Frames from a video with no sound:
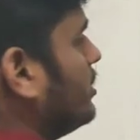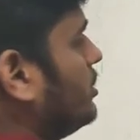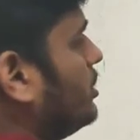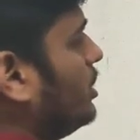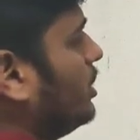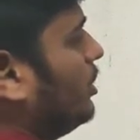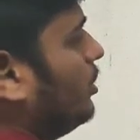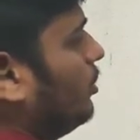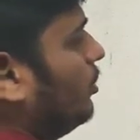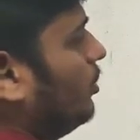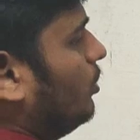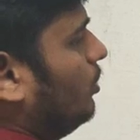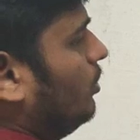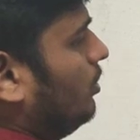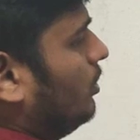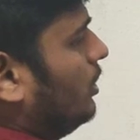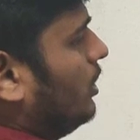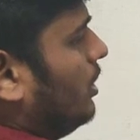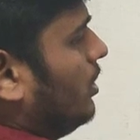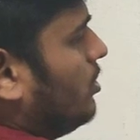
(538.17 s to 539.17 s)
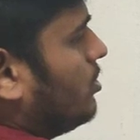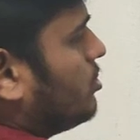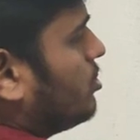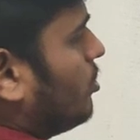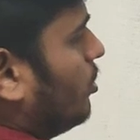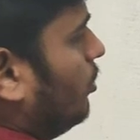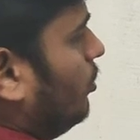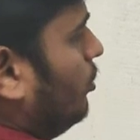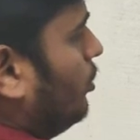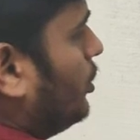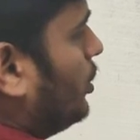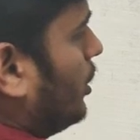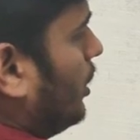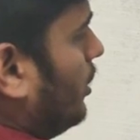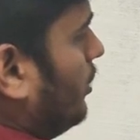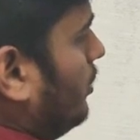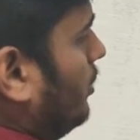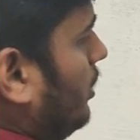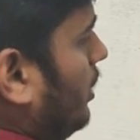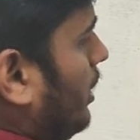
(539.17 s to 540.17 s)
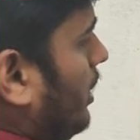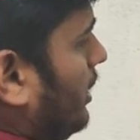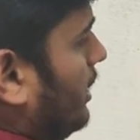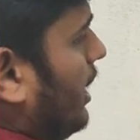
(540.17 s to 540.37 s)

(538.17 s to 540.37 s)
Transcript: जीरो सोल्यूशन